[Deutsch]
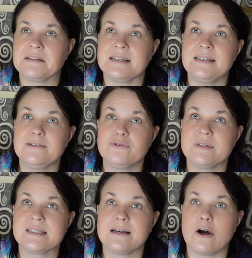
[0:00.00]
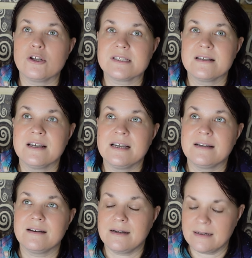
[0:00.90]
entrinnen, du wirst daraus
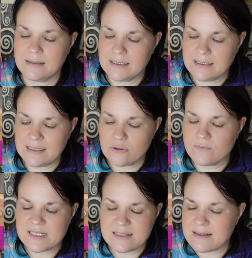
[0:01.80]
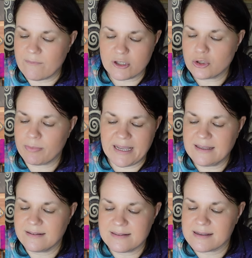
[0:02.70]
äh, ja, du wirst das einfach
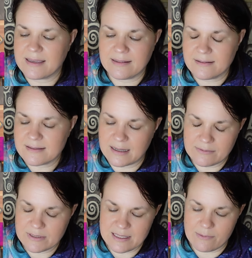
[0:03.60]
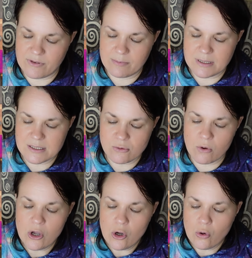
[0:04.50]
sprengen, diese Ketten, sagen wir es einfach mal
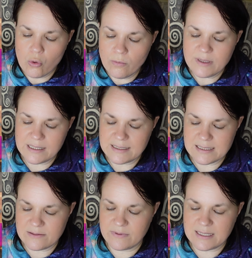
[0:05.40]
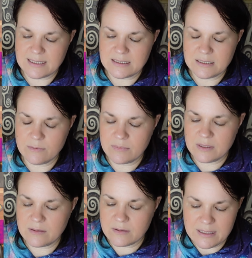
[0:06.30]
so, um hier jetzt wirklich im,
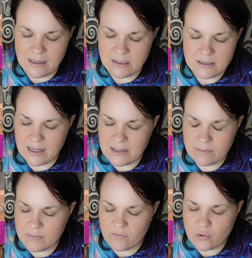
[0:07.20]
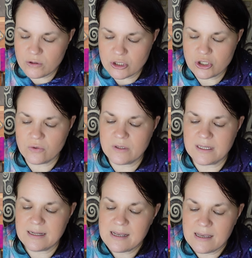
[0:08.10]
ja, in einem
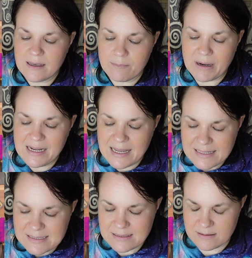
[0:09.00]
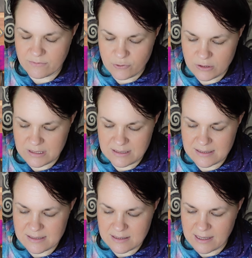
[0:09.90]
wunderschönen Ballast für dich.
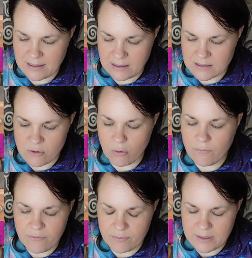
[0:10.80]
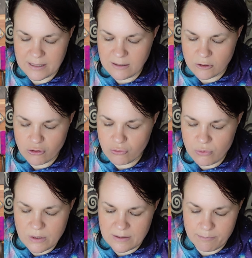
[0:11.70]
Das ist kein, also offen, ja,
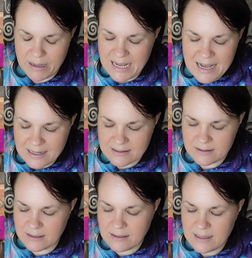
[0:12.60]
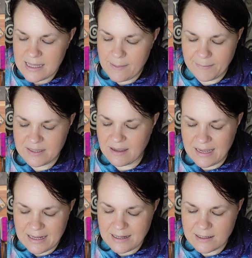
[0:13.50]
Natur, Park, ja, mit
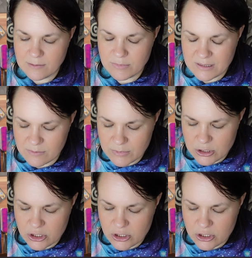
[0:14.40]
Engeln, mit, mit